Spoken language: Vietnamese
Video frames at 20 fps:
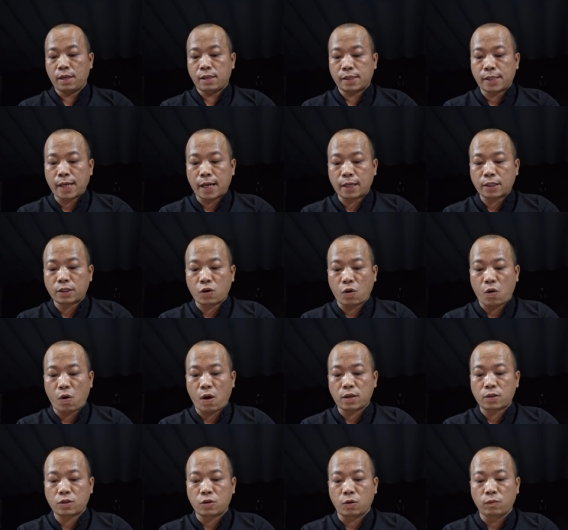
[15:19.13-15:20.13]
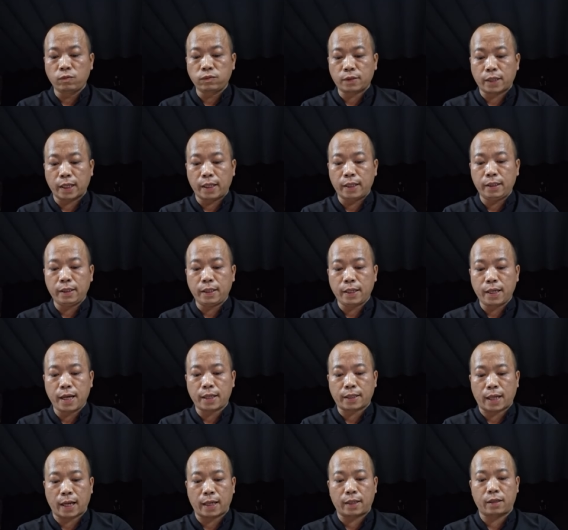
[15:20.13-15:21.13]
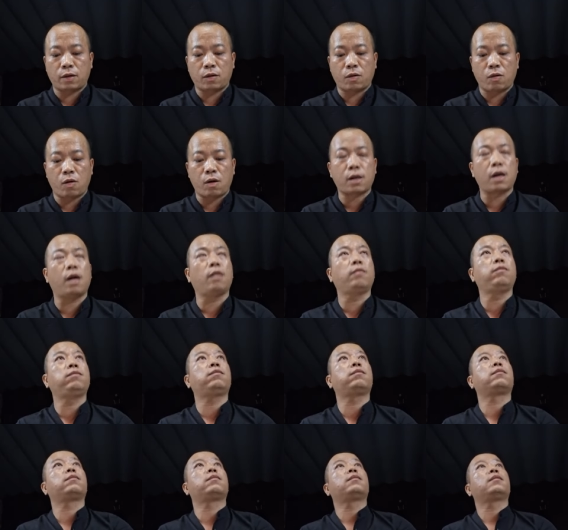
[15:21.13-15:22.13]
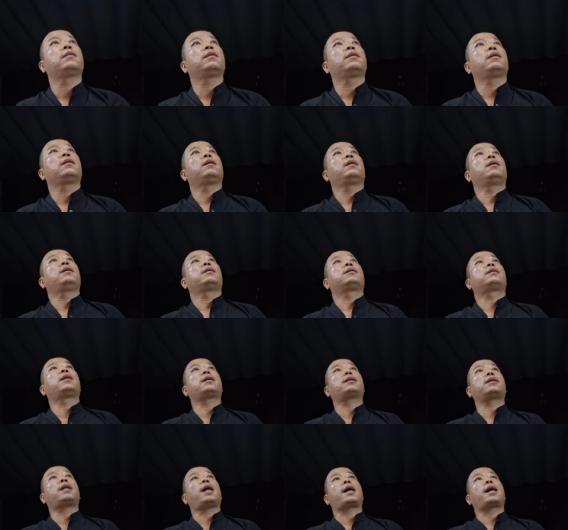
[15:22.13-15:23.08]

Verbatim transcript: xếp cho trung tín nghĩa thành có công tức